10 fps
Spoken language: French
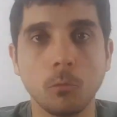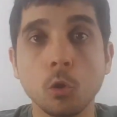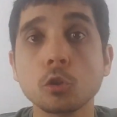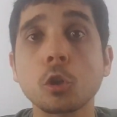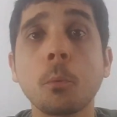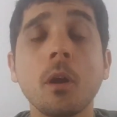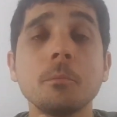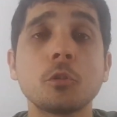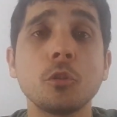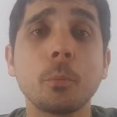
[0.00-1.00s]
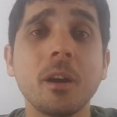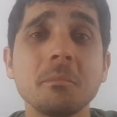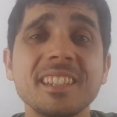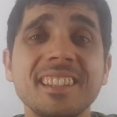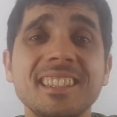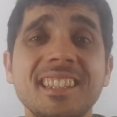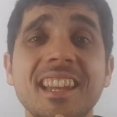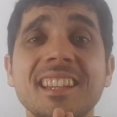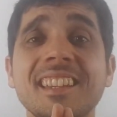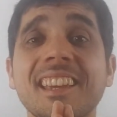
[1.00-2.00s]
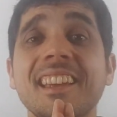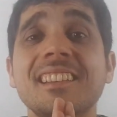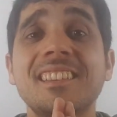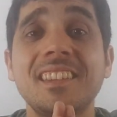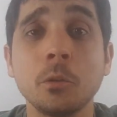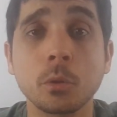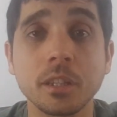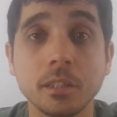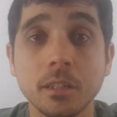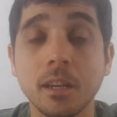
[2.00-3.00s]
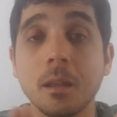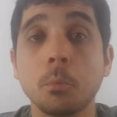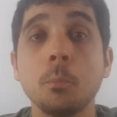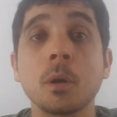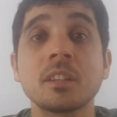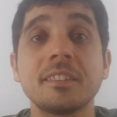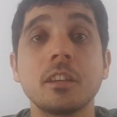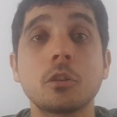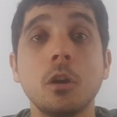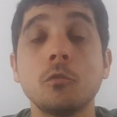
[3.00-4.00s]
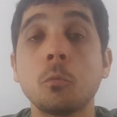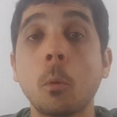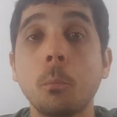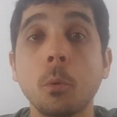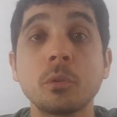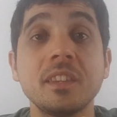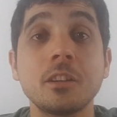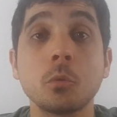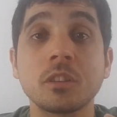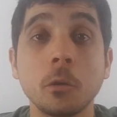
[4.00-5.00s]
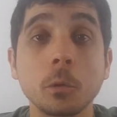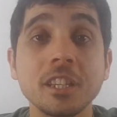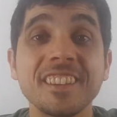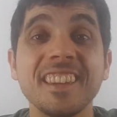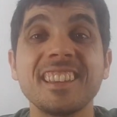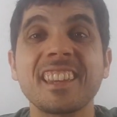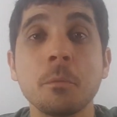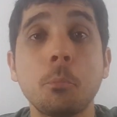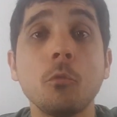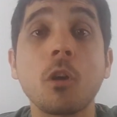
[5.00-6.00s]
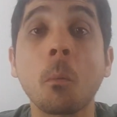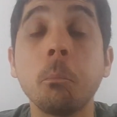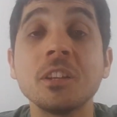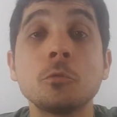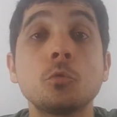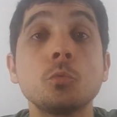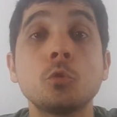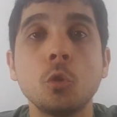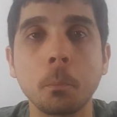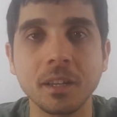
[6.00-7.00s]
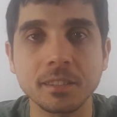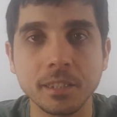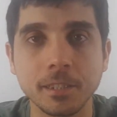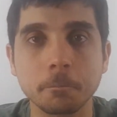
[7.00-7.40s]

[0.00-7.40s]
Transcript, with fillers: L'autre problème de ce programme, c'est qu'il est très théorique. La plupart des écoles vous proposent des cours théoriques et très peu, voire pas du tout, de pratique.